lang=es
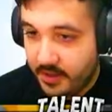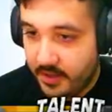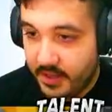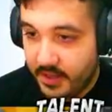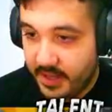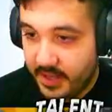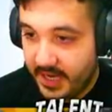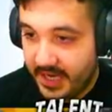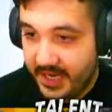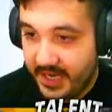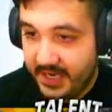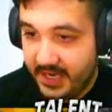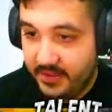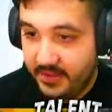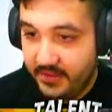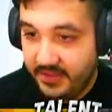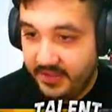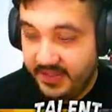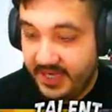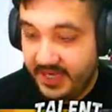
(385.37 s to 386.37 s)
Eh,
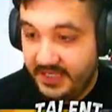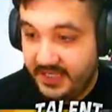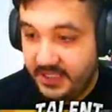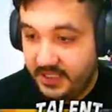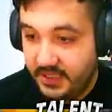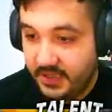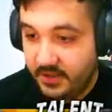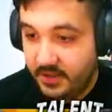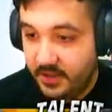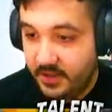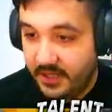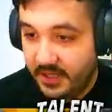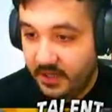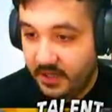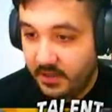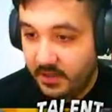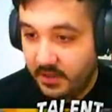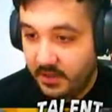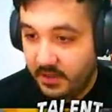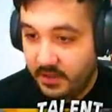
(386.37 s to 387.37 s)
¿Dónde está la siguiente torreta,
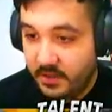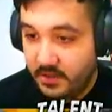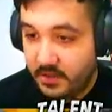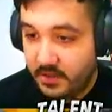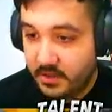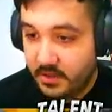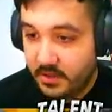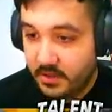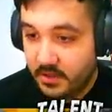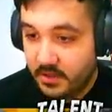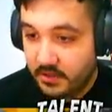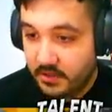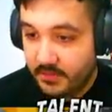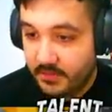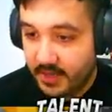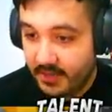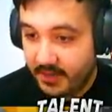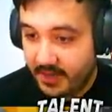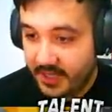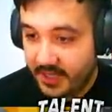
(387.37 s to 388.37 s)
loco?
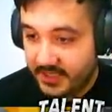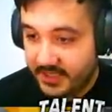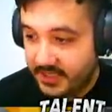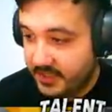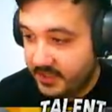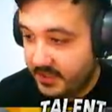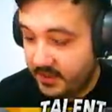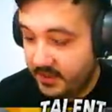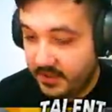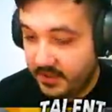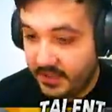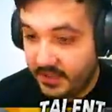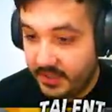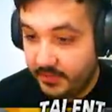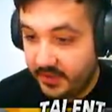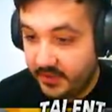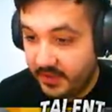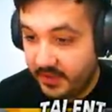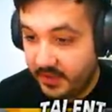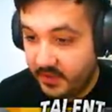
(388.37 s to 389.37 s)
Vale, vale, la siguiente torreta la ha
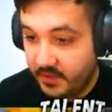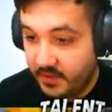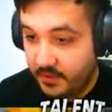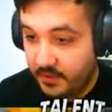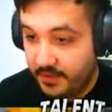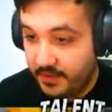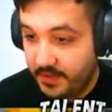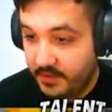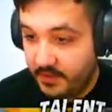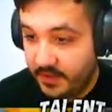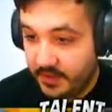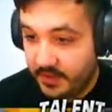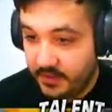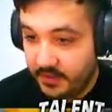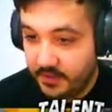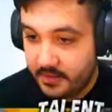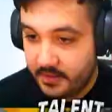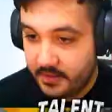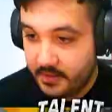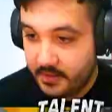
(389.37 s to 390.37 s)
puesto aquí un compi, ¿o qué?
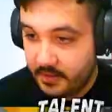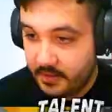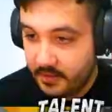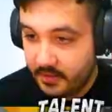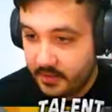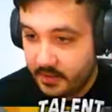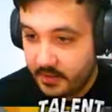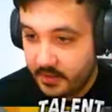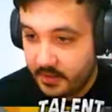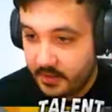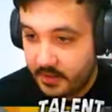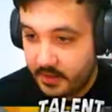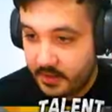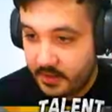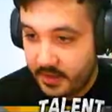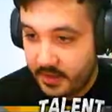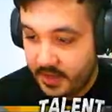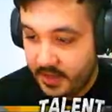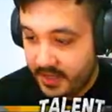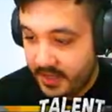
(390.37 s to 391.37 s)

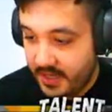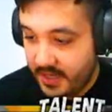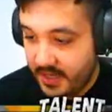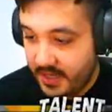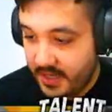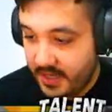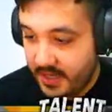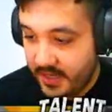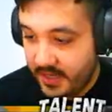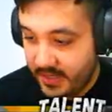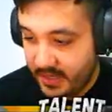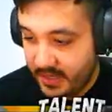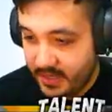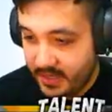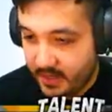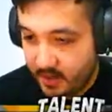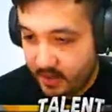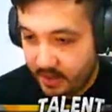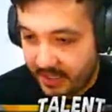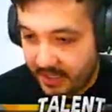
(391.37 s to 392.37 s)
Eh,
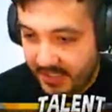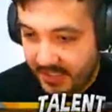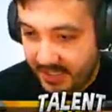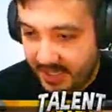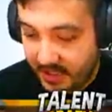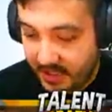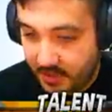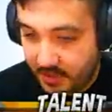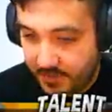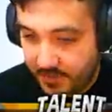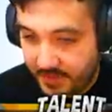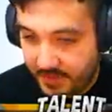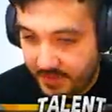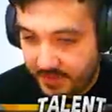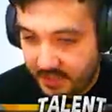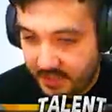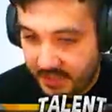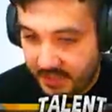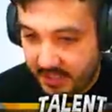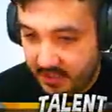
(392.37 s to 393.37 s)
hola, ¿qué tal, compi?
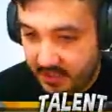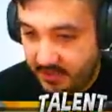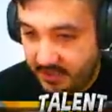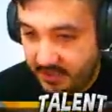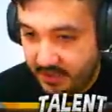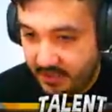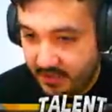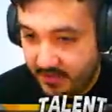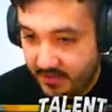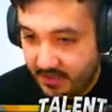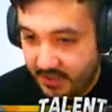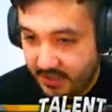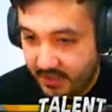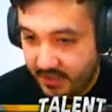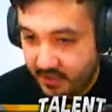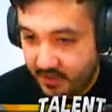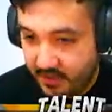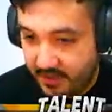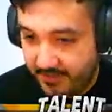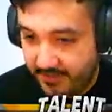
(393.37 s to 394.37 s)
Tranquilo, tranquilo,
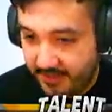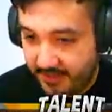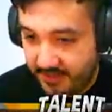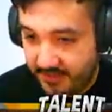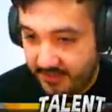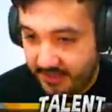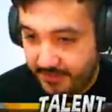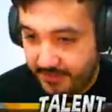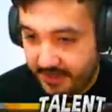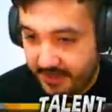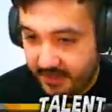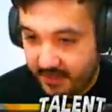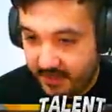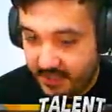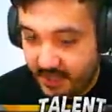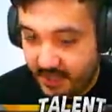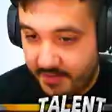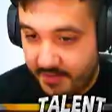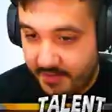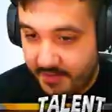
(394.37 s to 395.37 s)
tranquilo. No hace falta que me dispares con
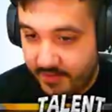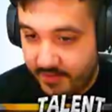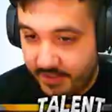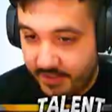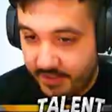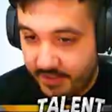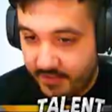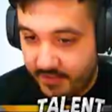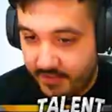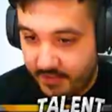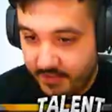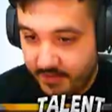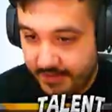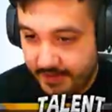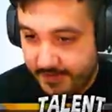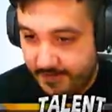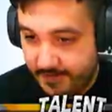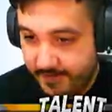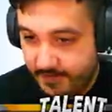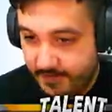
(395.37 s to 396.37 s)
el arma nueva, tío.
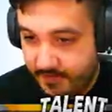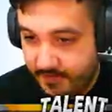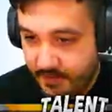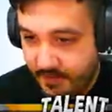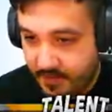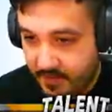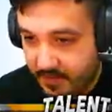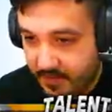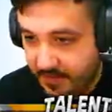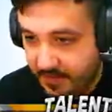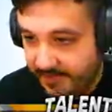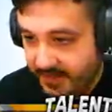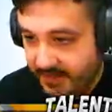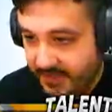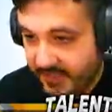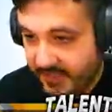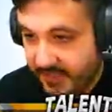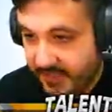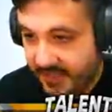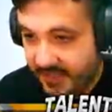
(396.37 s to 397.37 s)
No hace
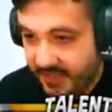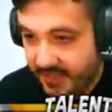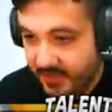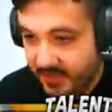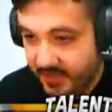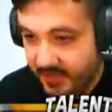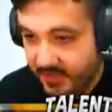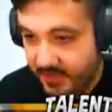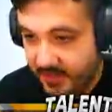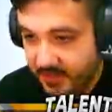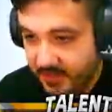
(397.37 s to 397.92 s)
falta que hagas eso, tío.